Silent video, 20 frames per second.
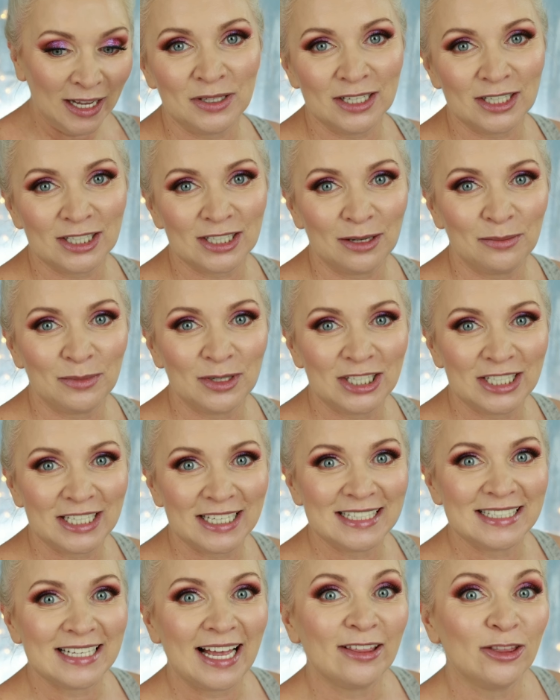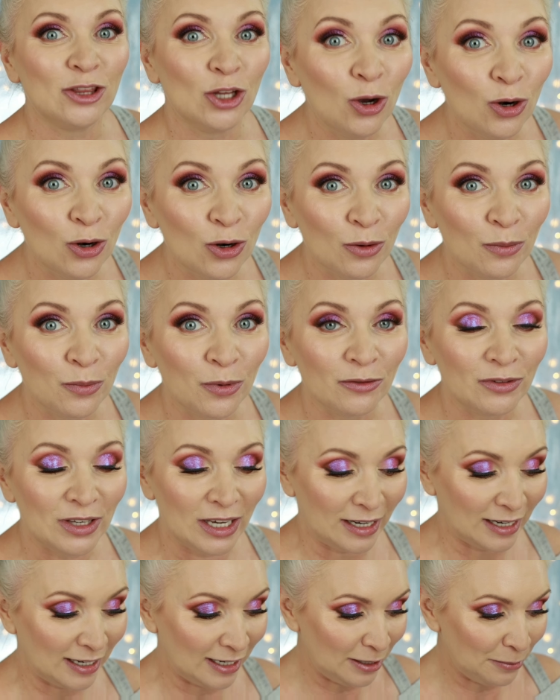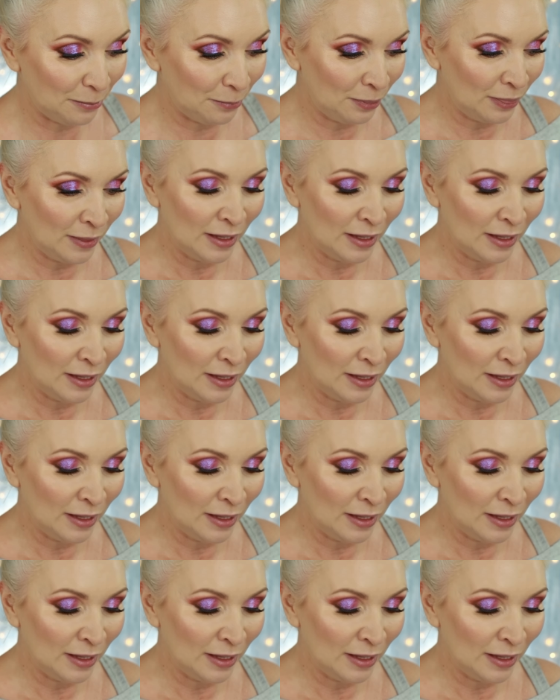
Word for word: Bierzemy się za dolną powiekę.